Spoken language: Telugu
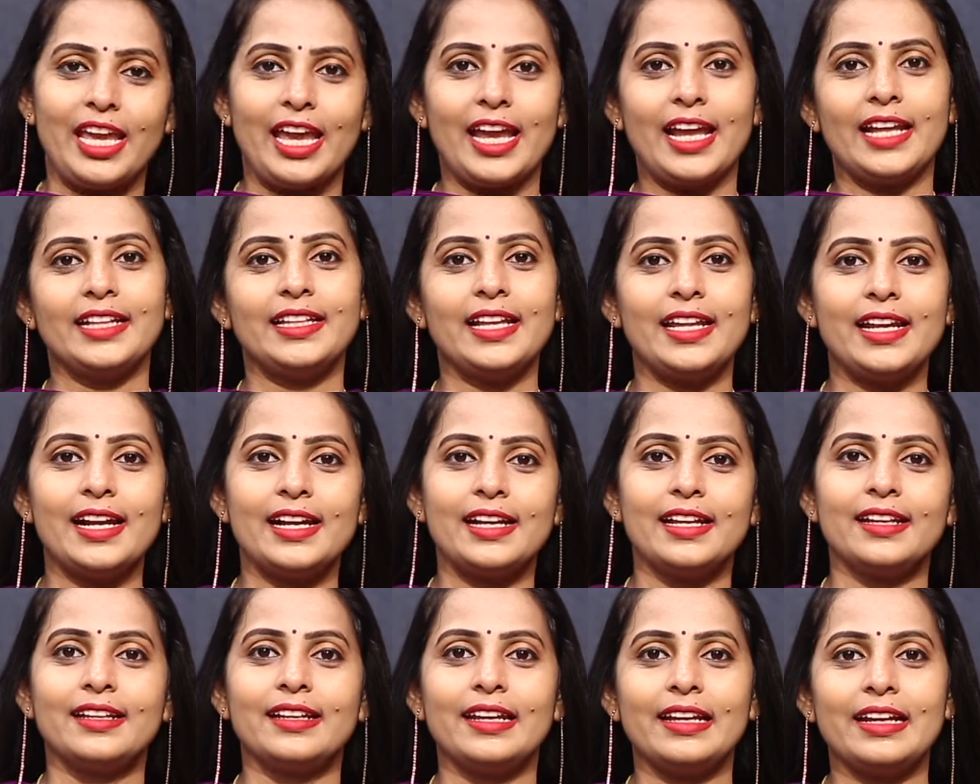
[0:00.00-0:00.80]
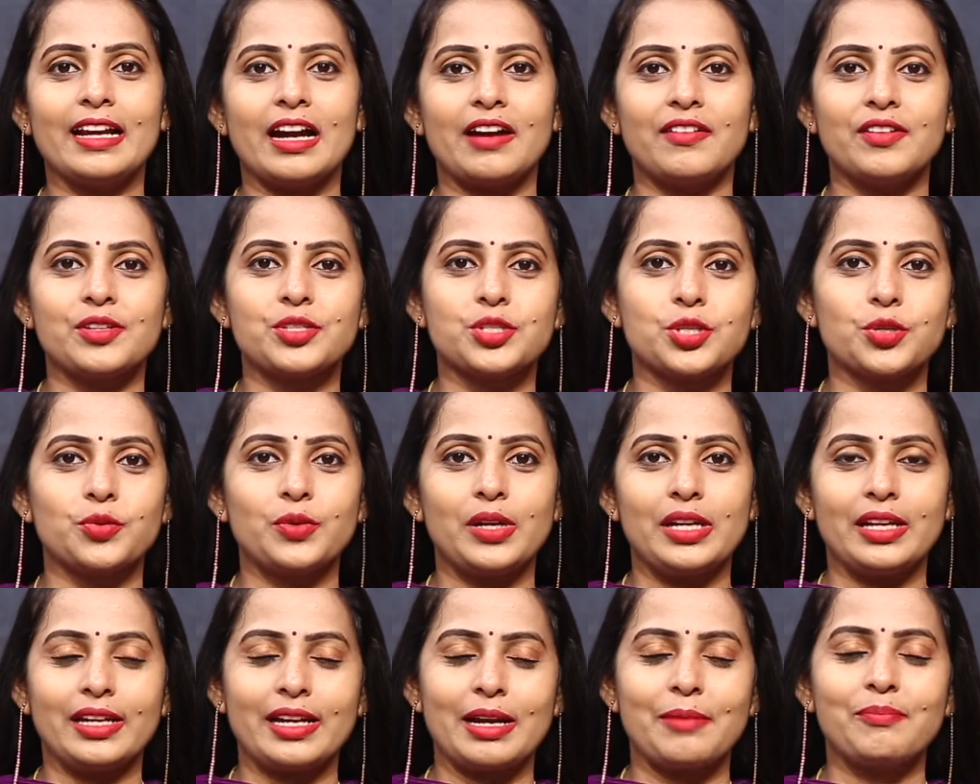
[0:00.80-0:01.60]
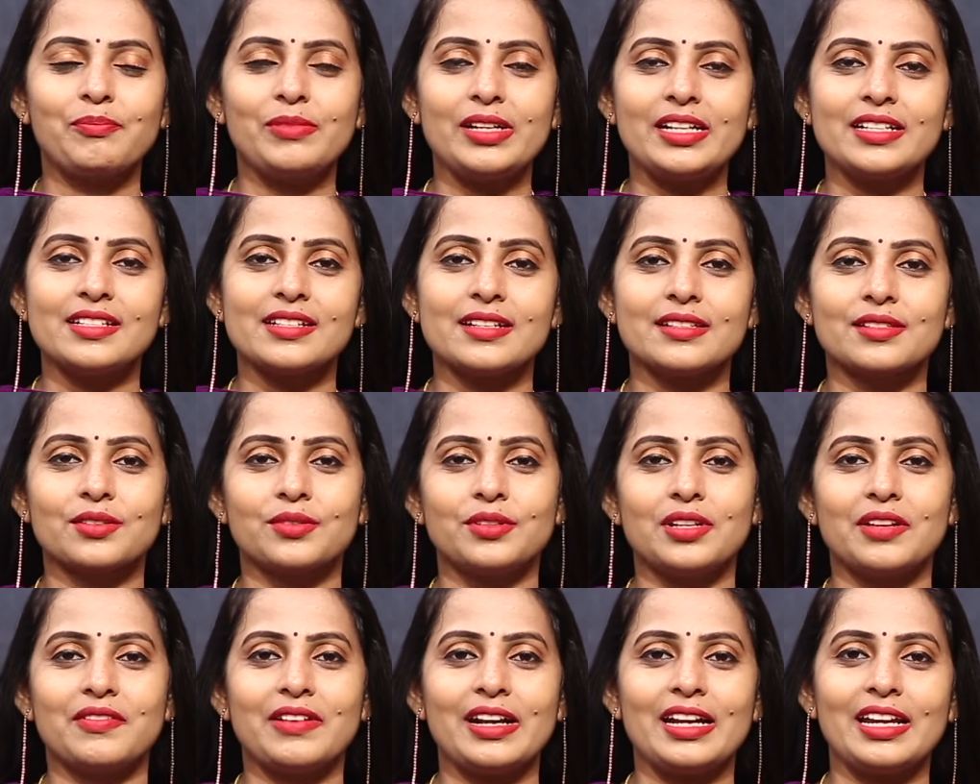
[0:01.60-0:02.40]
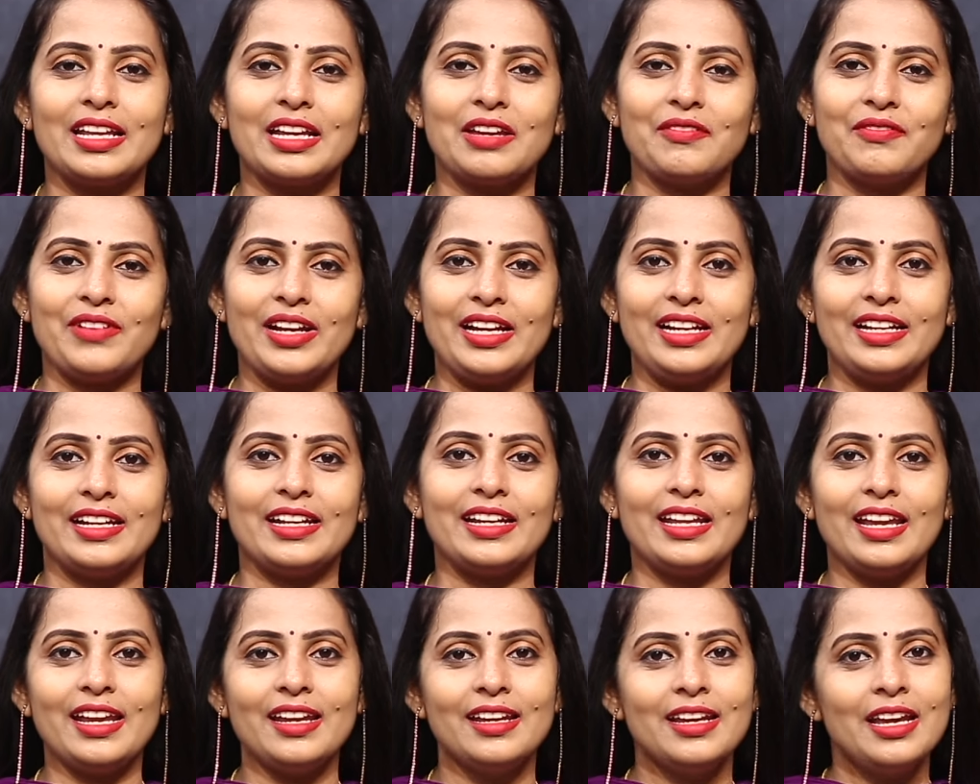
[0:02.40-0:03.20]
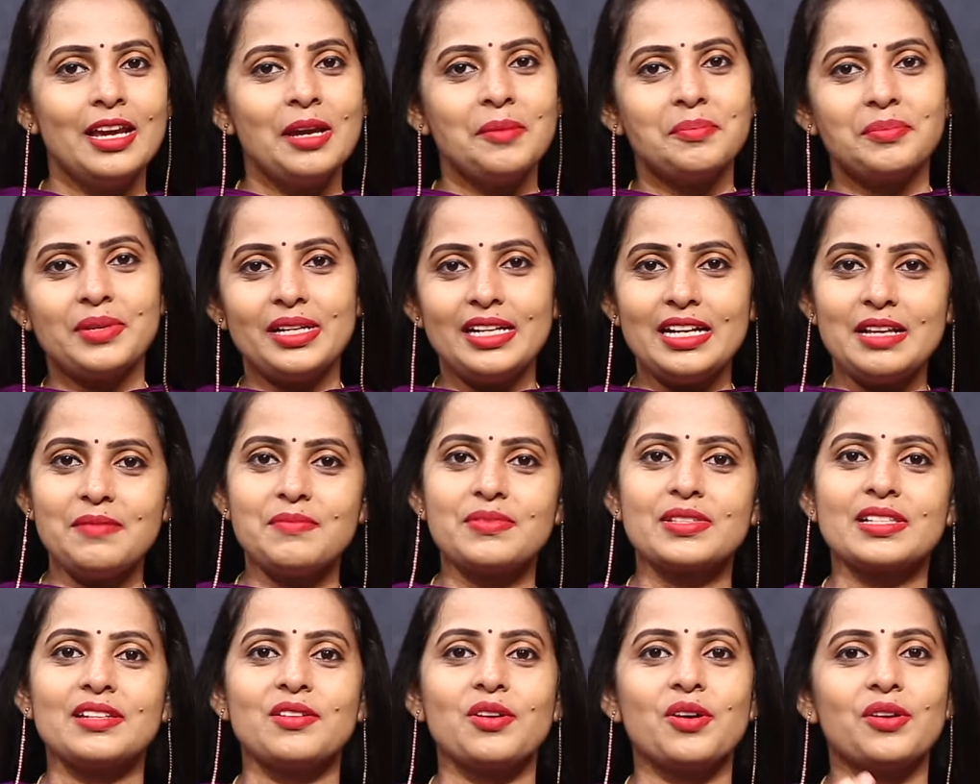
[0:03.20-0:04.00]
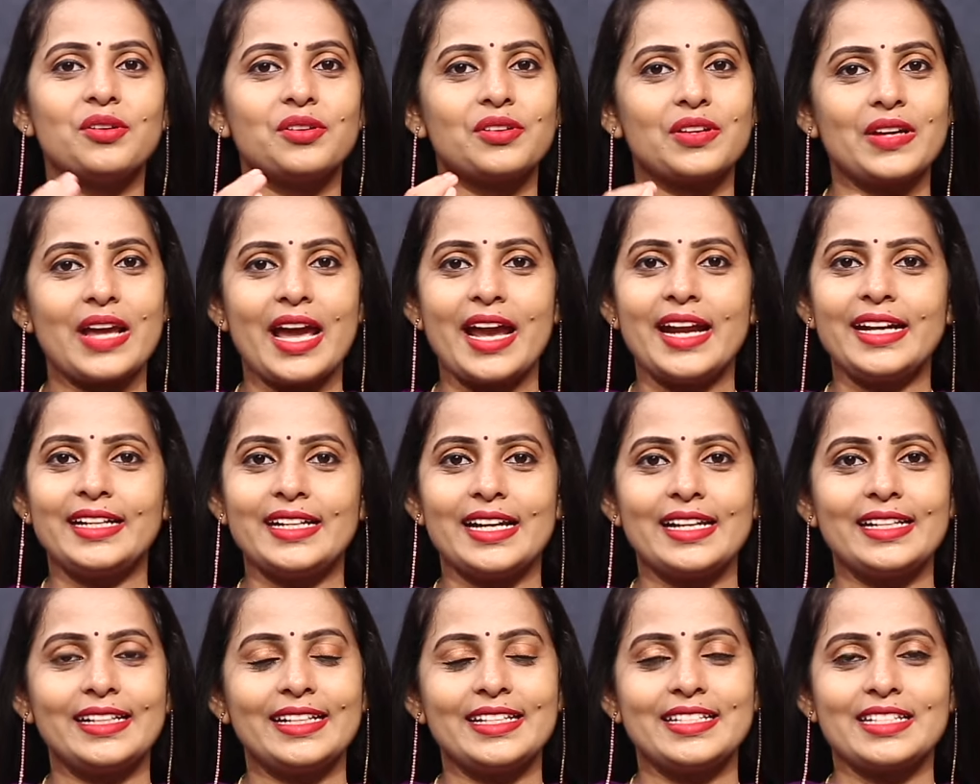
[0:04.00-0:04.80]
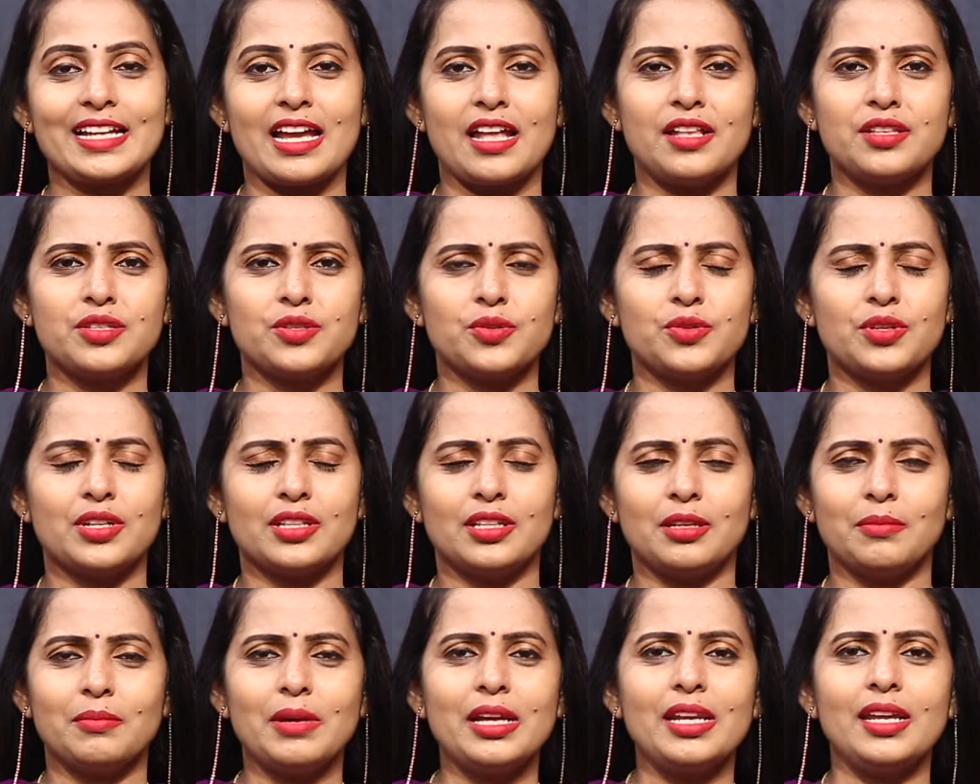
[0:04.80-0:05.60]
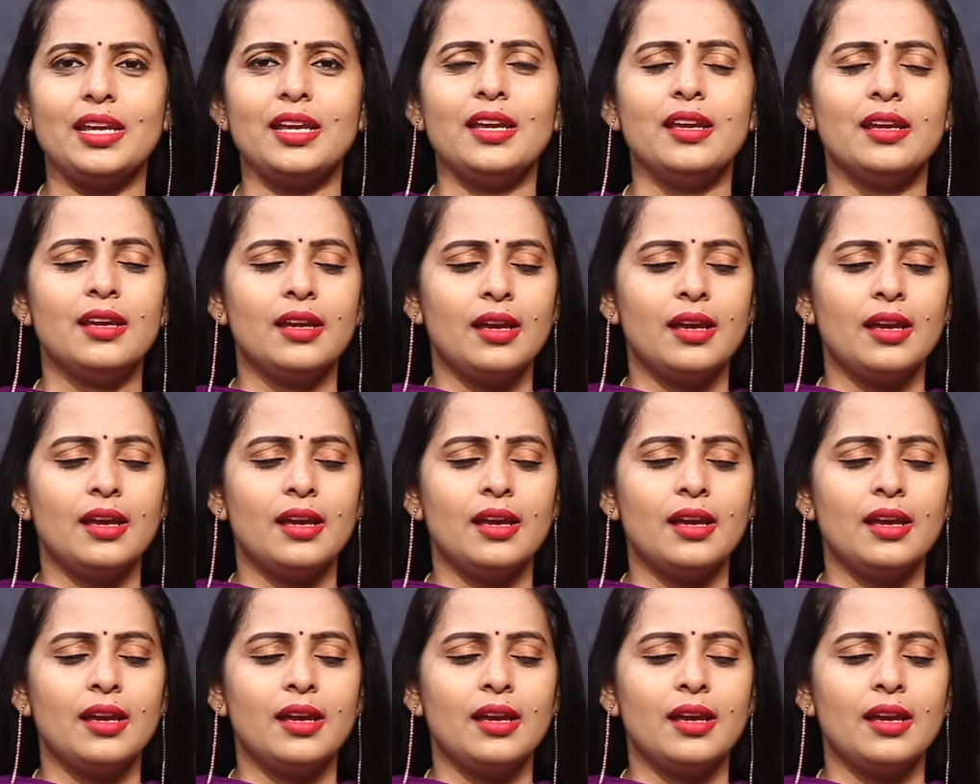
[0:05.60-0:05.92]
ఏదైనా డిగ్రీ కావచ్చు వాళ్ళు కంప్లీట్ చేసుకున్న వాళ్ళకి వెంటనే ప్రిలిమ్స్లో రాయటానికి ఛాన్స్ ఉంటుంది మరి